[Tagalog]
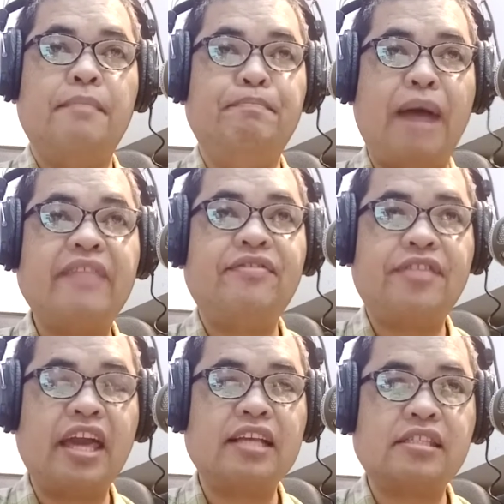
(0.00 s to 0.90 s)
bad
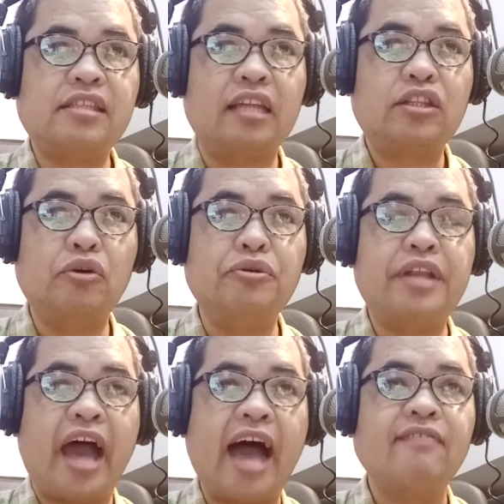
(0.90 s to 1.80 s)
things that could
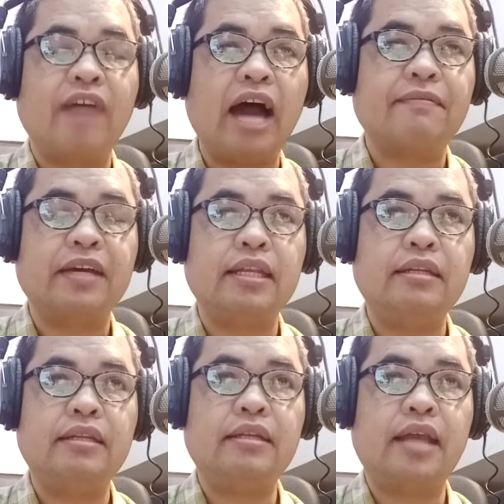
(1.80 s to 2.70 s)
have happened
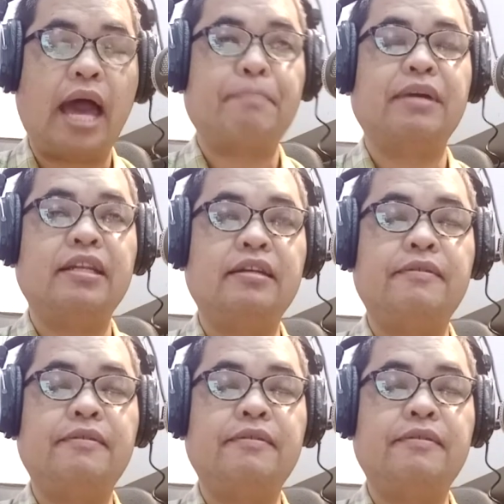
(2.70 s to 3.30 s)
happened